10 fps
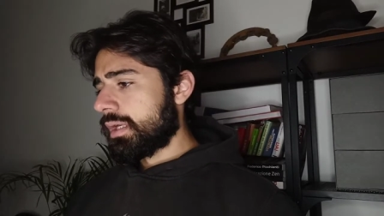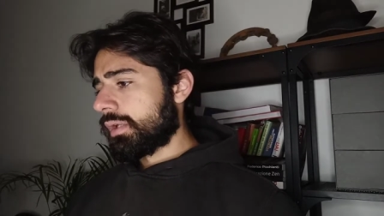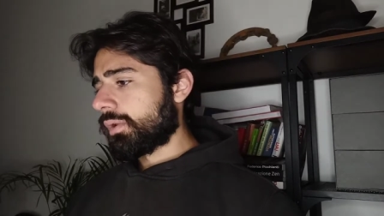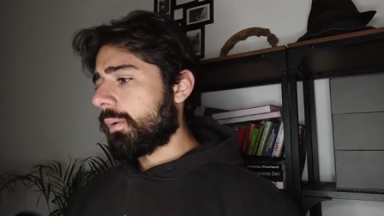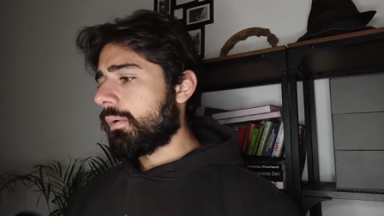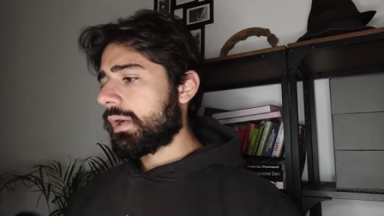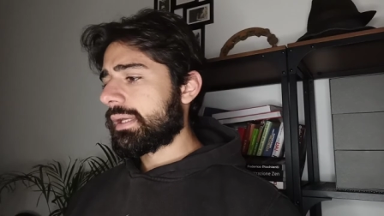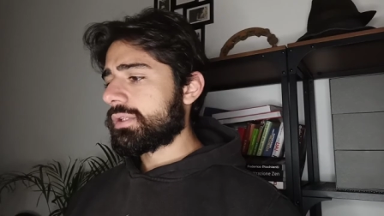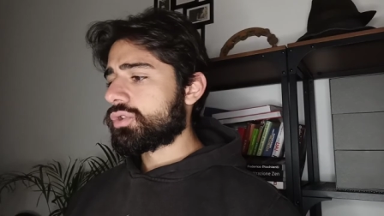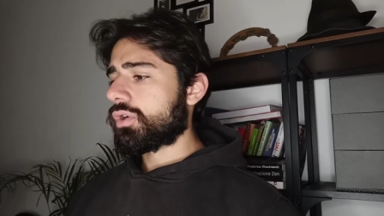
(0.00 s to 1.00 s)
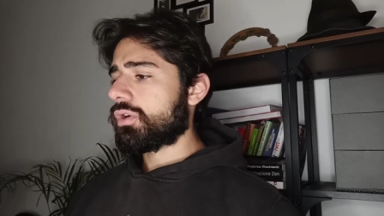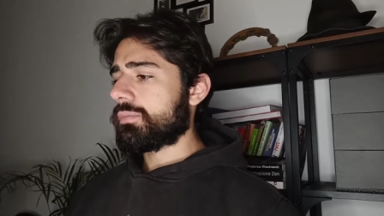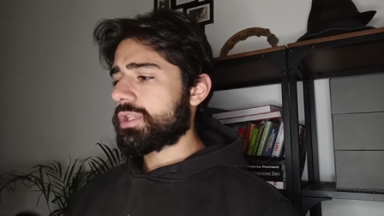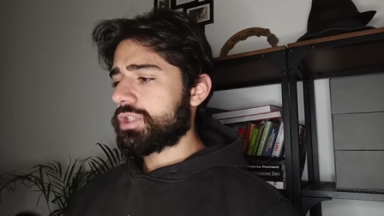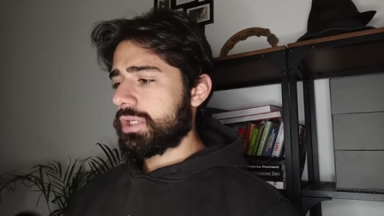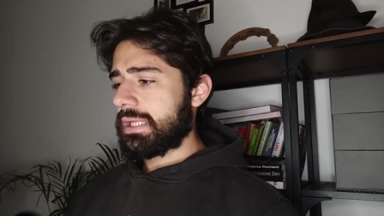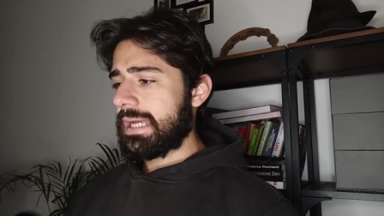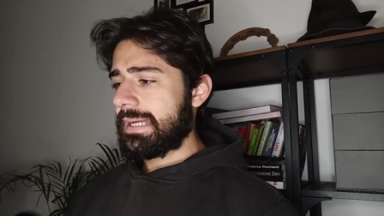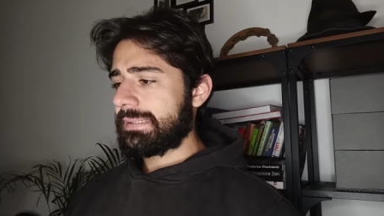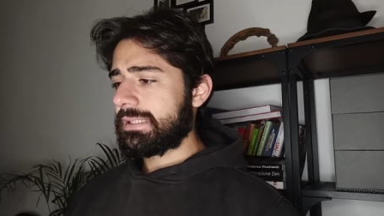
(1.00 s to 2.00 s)
Dopo qualche giorno mi ha
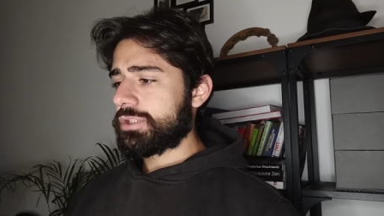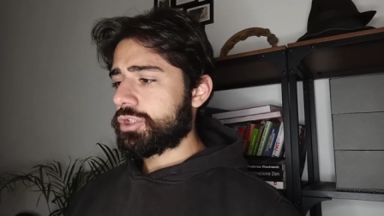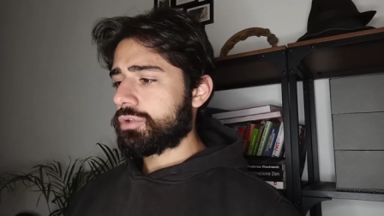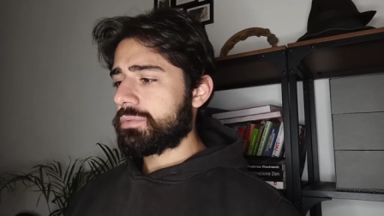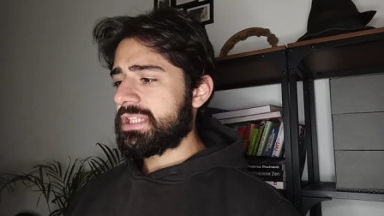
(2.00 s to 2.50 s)
cercata dicendomi